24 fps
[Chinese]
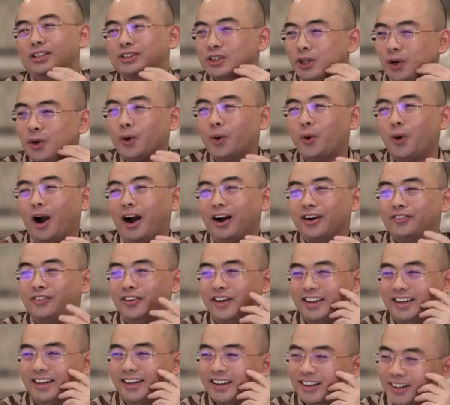充话
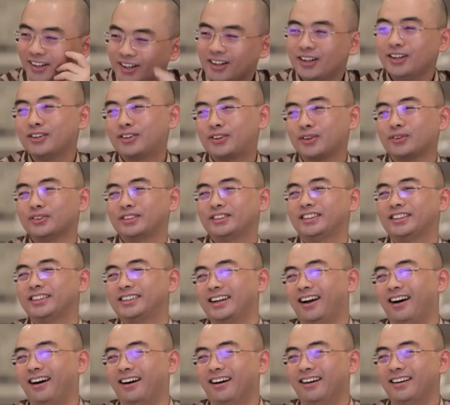费送智
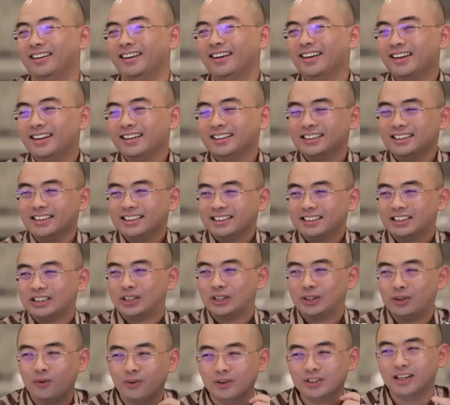商，你
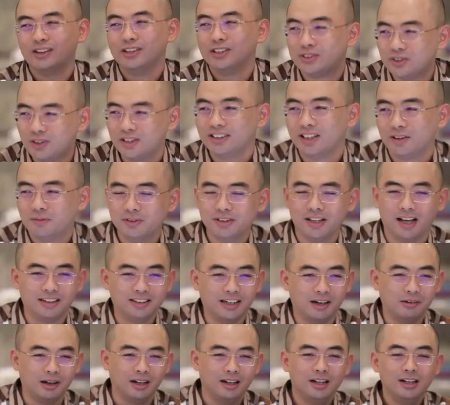说我能说什么呢？知
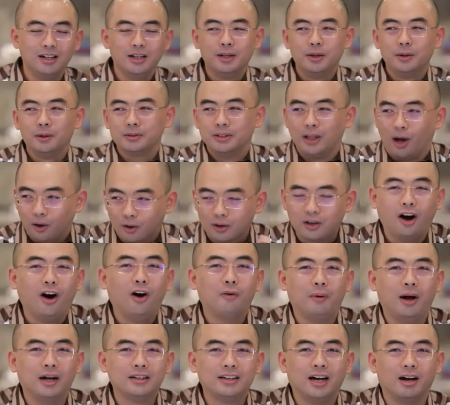道吧？祷告
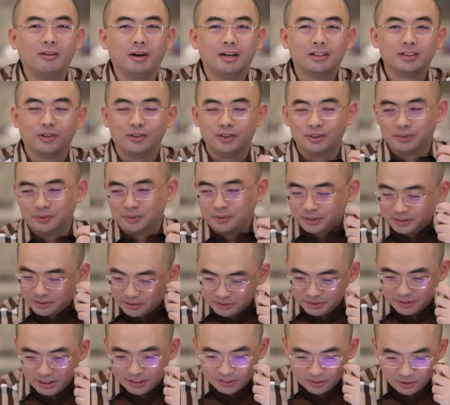吧，知道吧？有我有
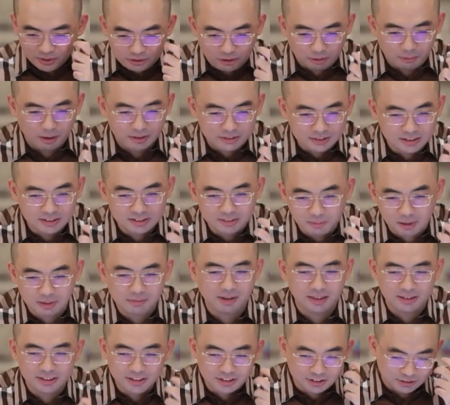些有些小伙伴真的是没
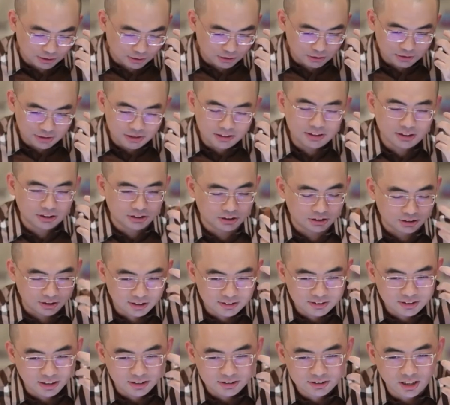办法，你只能你只能
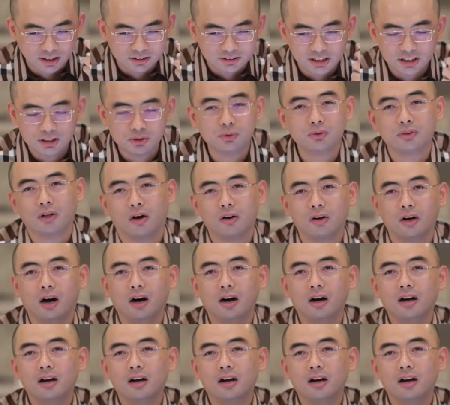向上帝去祷告。